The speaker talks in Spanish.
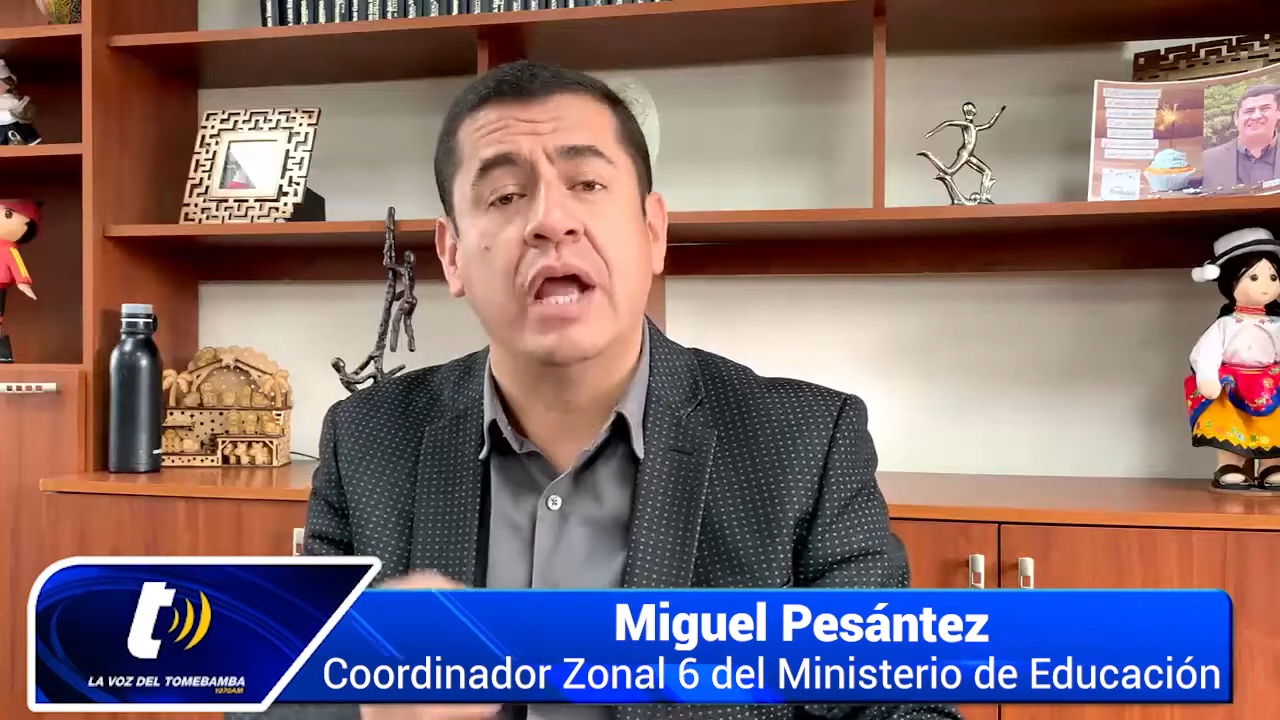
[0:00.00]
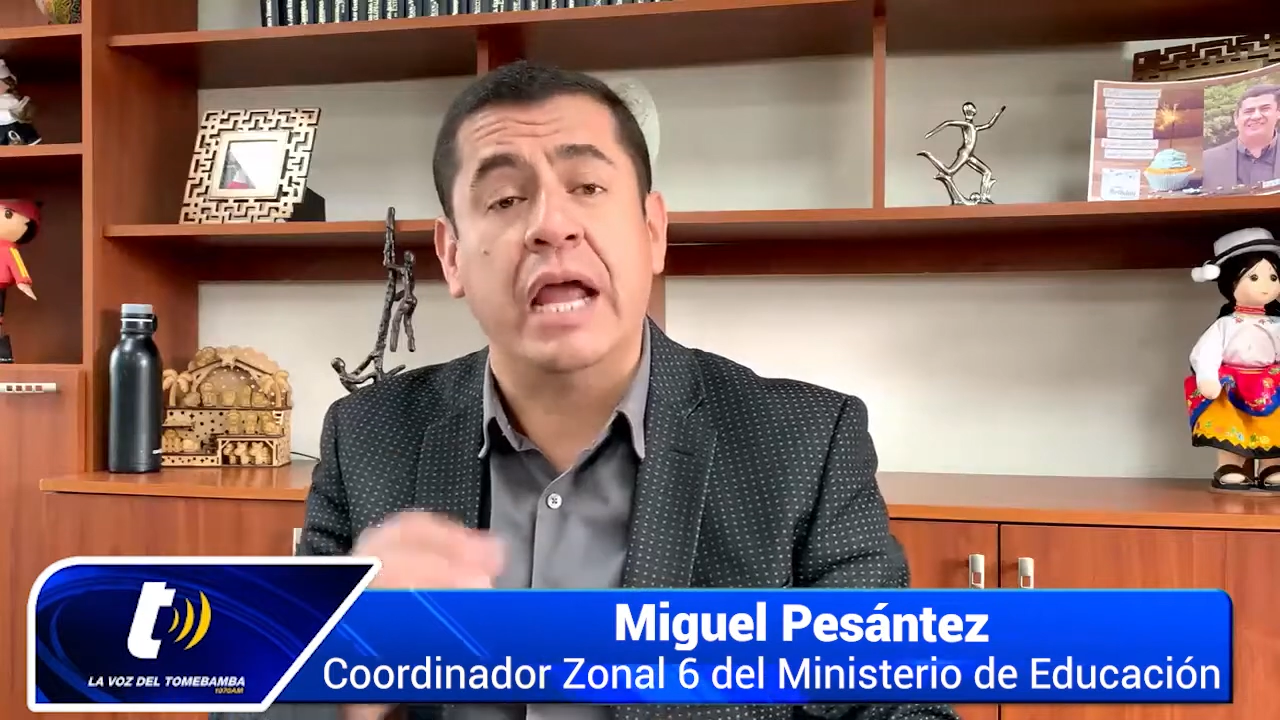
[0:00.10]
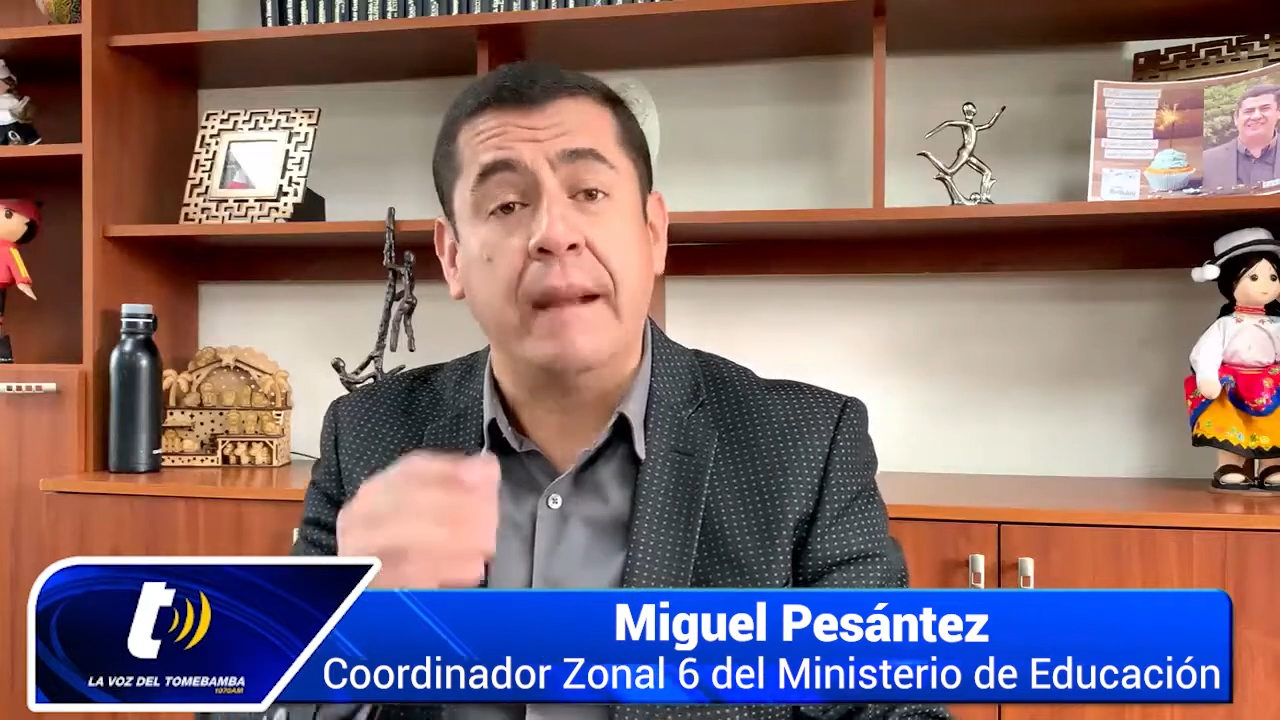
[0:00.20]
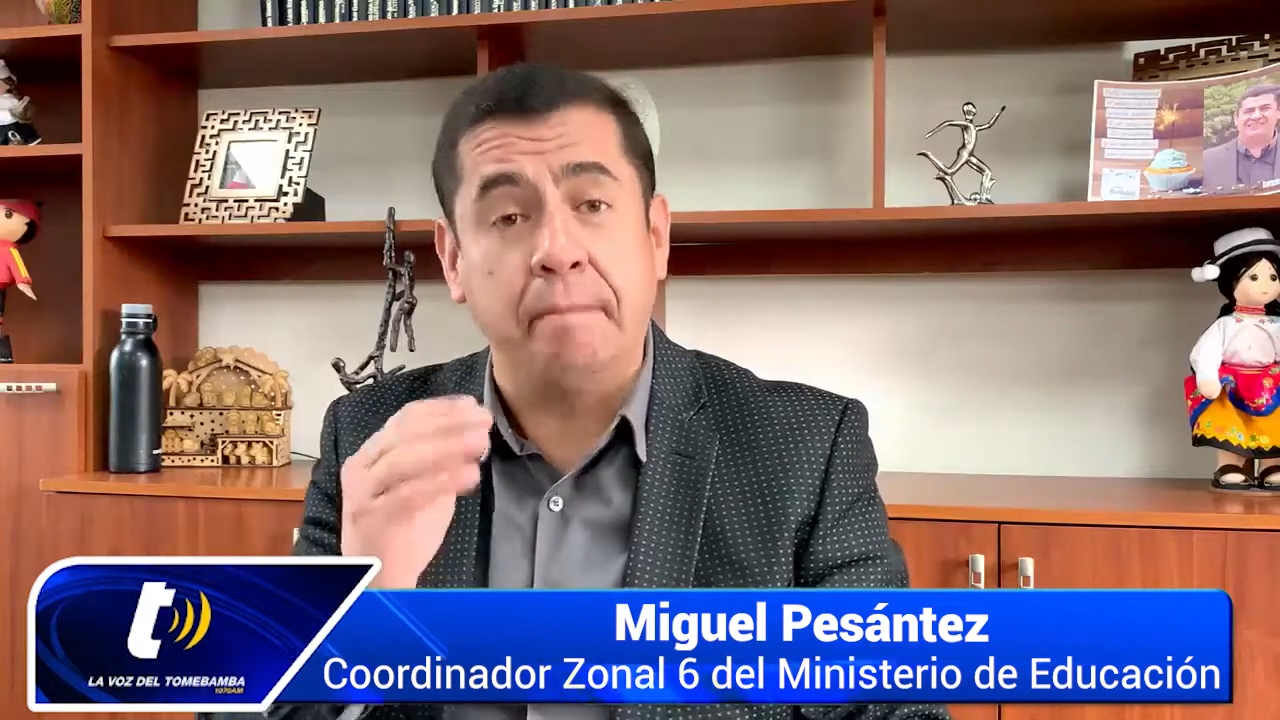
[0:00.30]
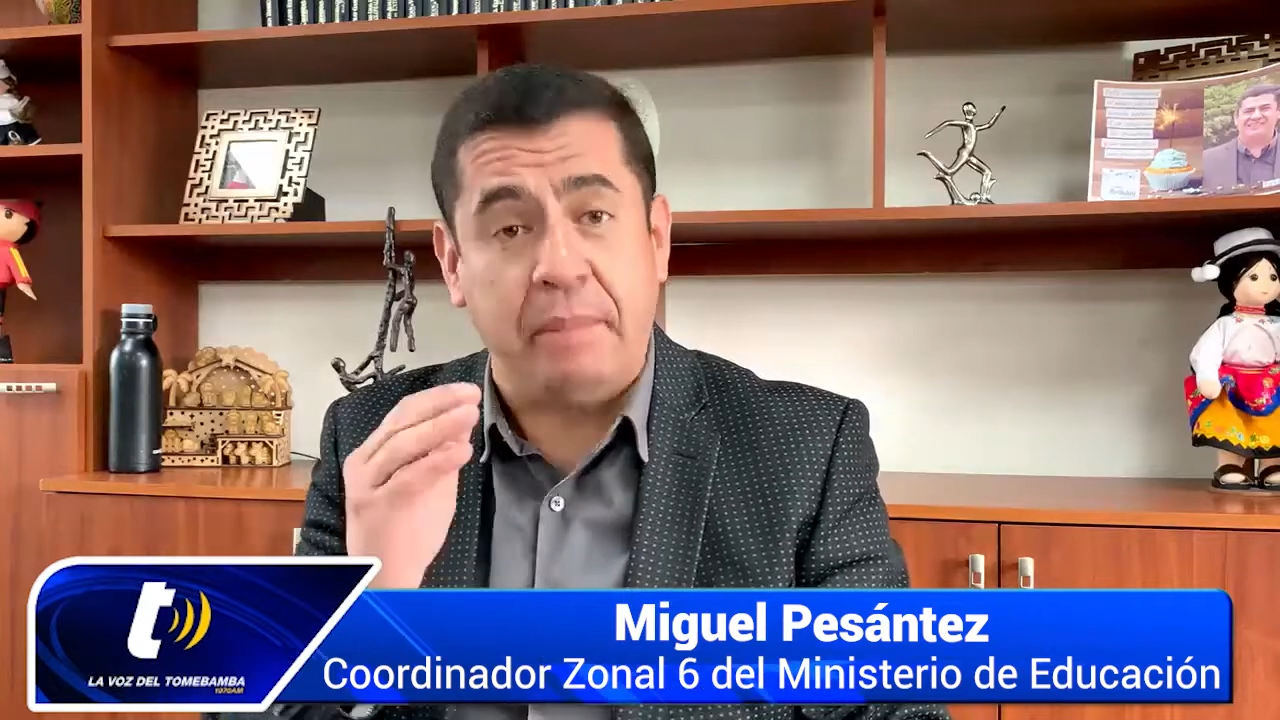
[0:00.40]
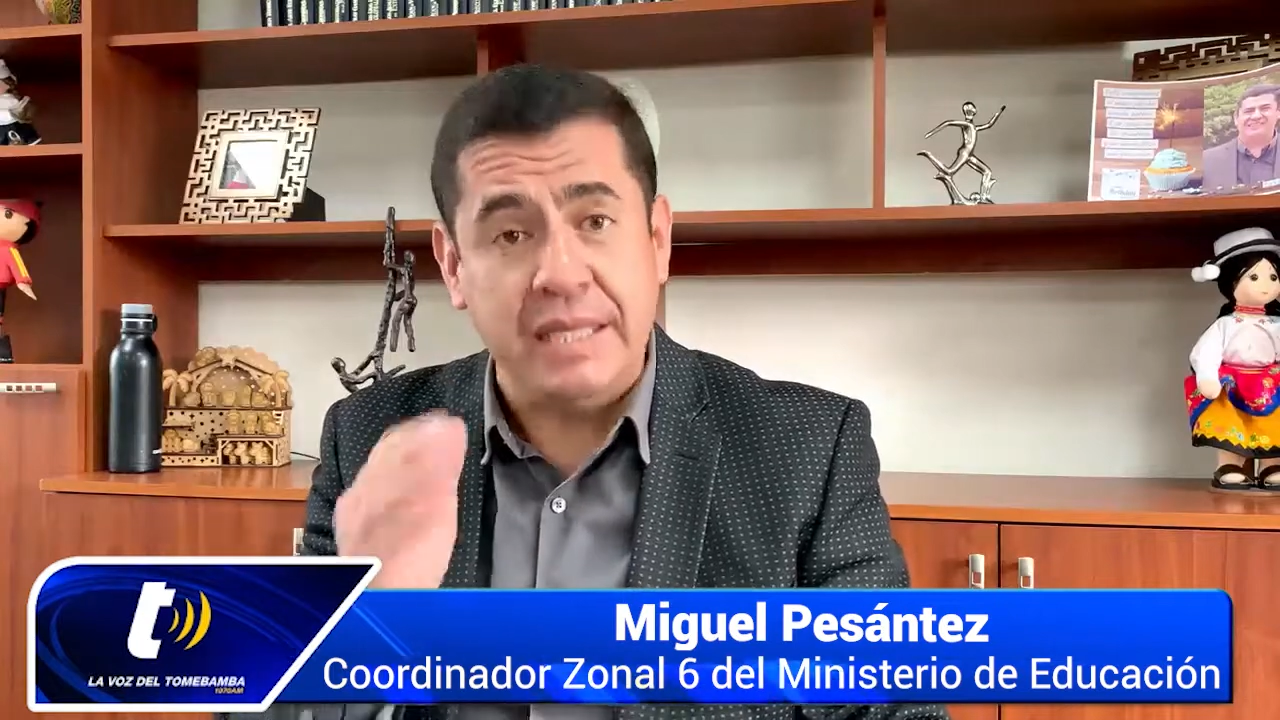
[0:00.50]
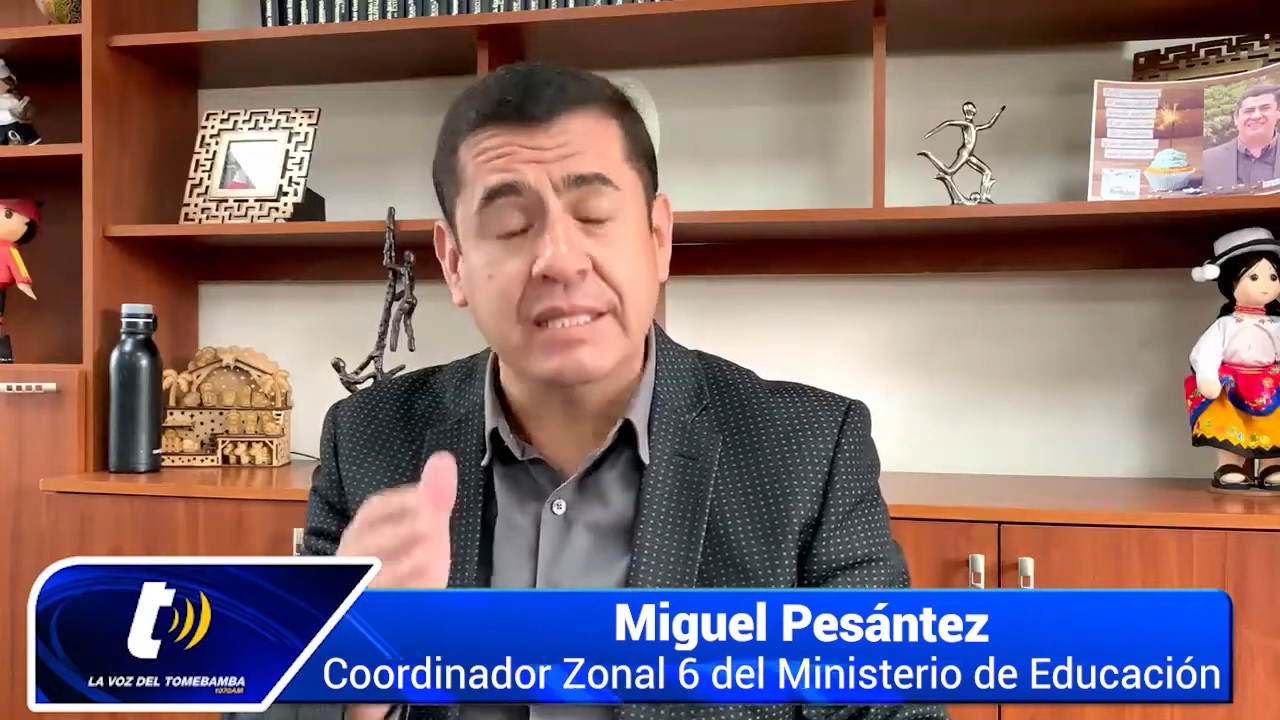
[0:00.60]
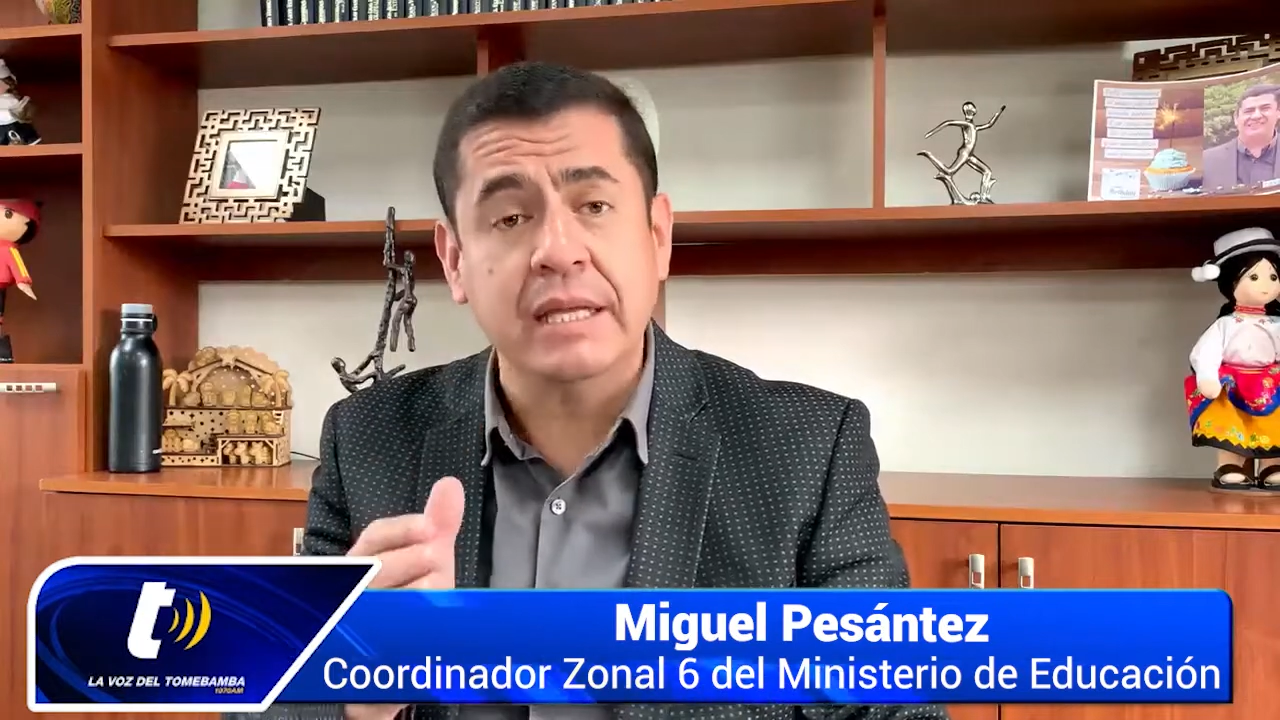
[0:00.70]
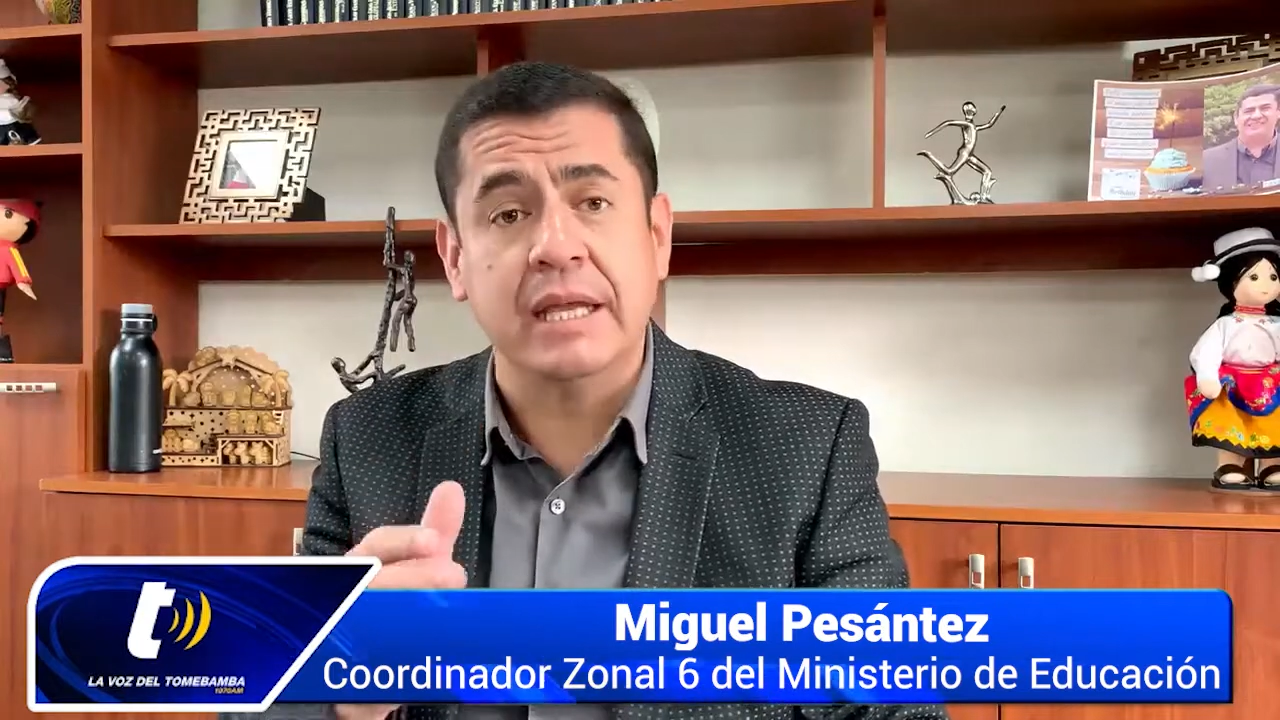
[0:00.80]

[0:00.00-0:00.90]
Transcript: el PICE,